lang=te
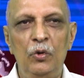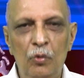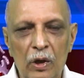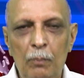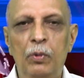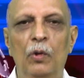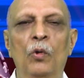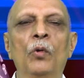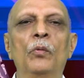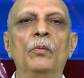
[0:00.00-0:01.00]
యూరప్లో
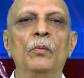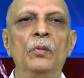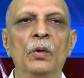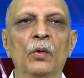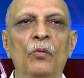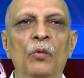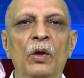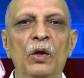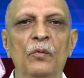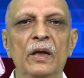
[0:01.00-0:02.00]

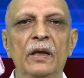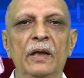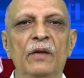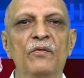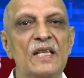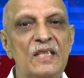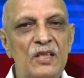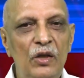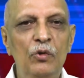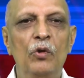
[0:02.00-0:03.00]
ఉన్నటువంటి
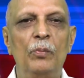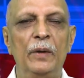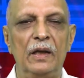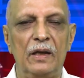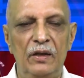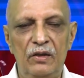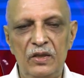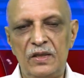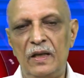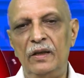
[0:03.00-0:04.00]
వెస్టర్న్ యూరోపియన్
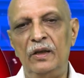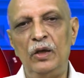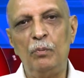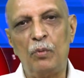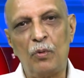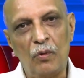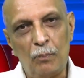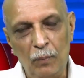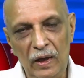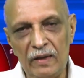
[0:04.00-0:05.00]
కంట్రీస్ అన్నింటినీ ప్రో
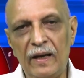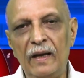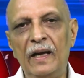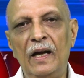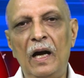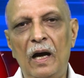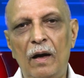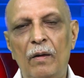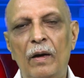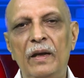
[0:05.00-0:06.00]
మిలిటరీగా
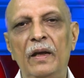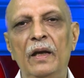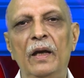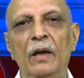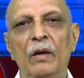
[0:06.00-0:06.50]
ఈ